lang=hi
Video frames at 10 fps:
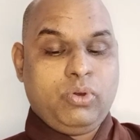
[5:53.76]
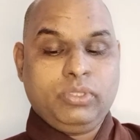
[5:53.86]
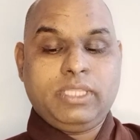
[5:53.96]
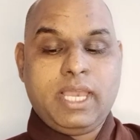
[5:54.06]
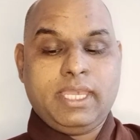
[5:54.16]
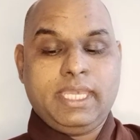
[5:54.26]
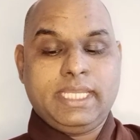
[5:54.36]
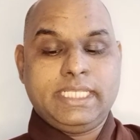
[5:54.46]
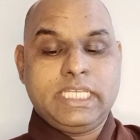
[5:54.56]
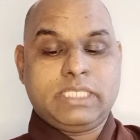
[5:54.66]
होता है
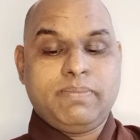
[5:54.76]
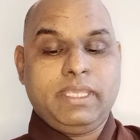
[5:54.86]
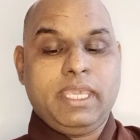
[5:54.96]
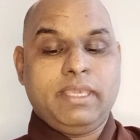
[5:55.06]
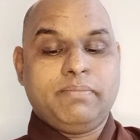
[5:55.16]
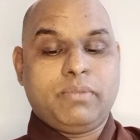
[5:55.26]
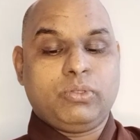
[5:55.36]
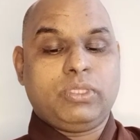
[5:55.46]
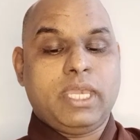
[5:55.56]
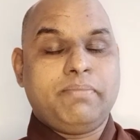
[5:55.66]
जिसमें ये
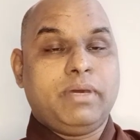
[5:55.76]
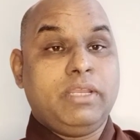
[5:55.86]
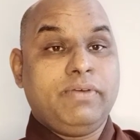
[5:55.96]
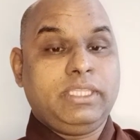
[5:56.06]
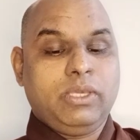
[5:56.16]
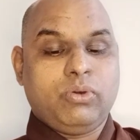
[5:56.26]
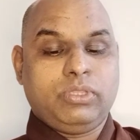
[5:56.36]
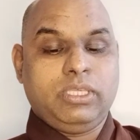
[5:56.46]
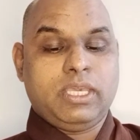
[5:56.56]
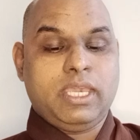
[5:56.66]
मृदुताएँ बलवती
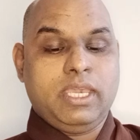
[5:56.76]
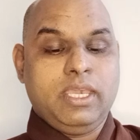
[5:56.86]
होती है